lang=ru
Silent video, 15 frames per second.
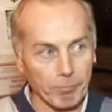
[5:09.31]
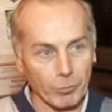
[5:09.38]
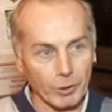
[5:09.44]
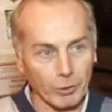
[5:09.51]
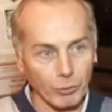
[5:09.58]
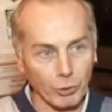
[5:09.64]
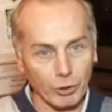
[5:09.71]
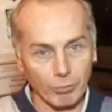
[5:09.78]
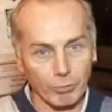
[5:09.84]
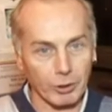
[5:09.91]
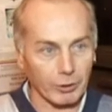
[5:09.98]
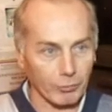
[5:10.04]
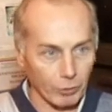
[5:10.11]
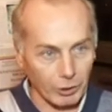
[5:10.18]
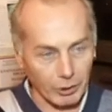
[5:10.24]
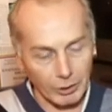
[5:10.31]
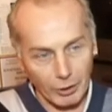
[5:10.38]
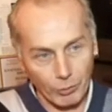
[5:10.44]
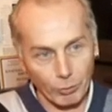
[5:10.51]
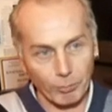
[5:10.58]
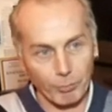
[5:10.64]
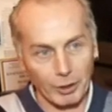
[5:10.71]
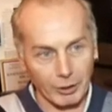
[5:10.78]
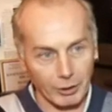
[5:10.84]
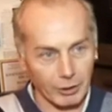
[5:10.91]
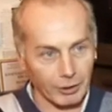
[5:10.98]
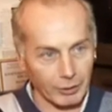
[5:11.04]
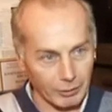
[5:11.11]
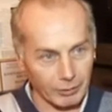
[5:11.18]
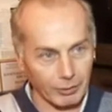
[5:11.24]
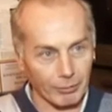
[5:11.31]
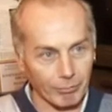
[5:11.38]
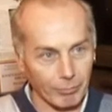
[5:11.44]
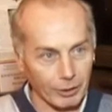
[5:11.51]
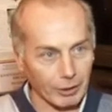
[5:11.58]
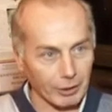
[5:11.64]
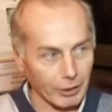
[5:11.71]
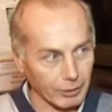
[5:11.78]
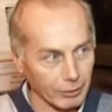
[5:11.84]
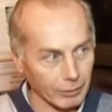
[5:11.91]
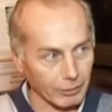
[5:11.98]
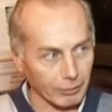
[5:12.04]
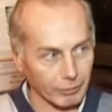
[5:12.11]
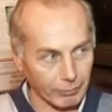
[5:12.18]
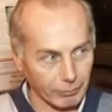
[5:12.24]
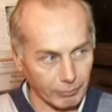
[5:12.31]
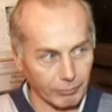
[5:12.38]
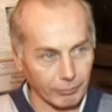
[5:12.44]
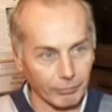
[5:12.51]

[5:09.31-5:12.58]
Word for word: того, чтобы его и народ принял, и нам было как-то